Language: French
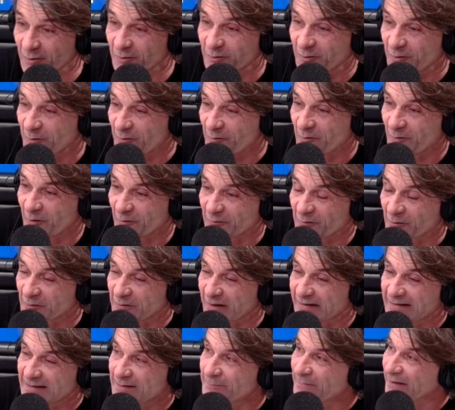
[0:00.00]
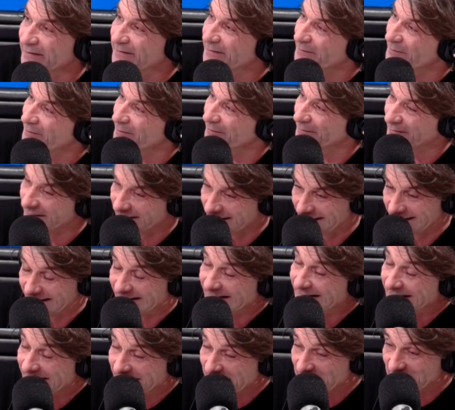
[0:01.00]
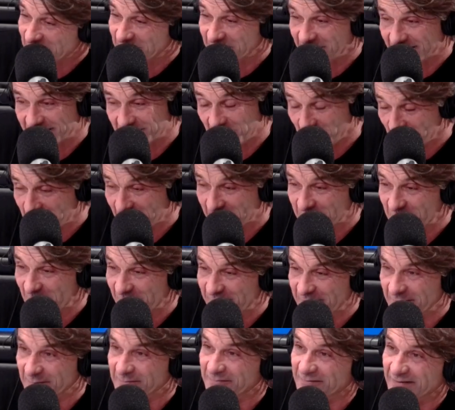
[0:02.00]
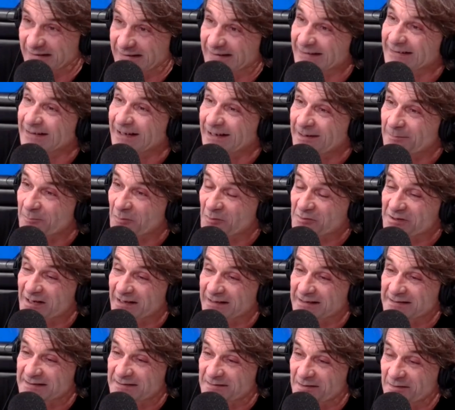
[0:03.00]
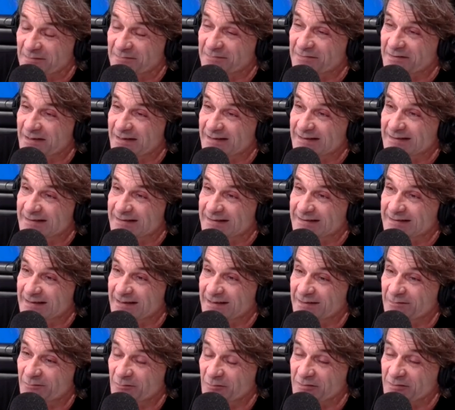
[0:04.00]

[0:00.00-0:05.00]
en, en tant qu'animateur néophyte, complètement néophyte. Mon cher Christophe, c'est vous